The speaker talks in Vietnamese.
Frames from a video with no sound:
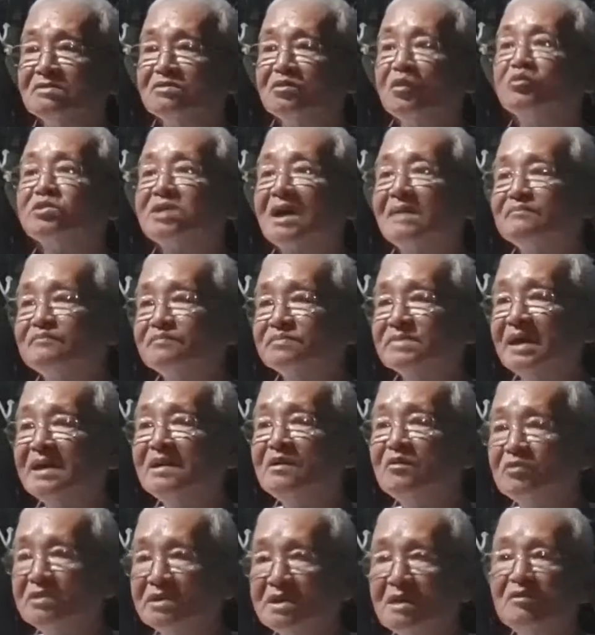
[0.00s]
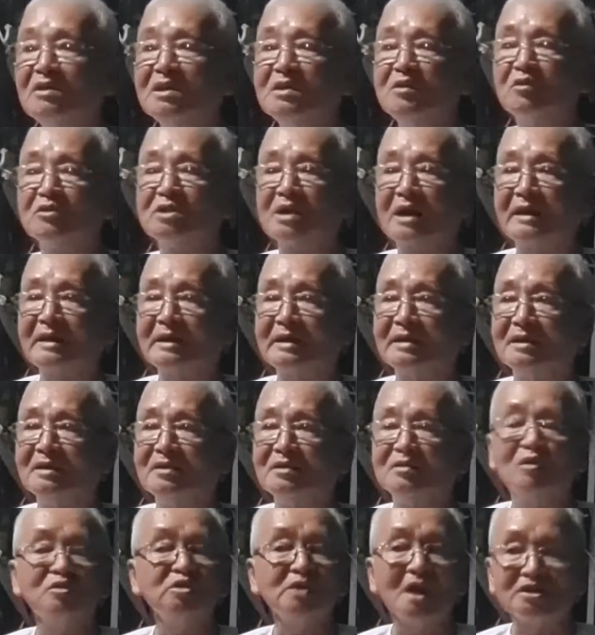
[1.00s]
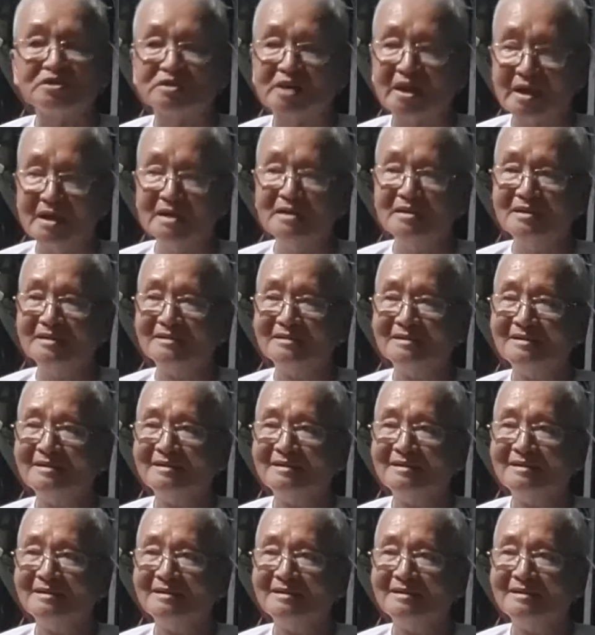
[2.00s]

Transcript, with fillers: tu tập theo cái giáo lý của thầy nó thực tiễn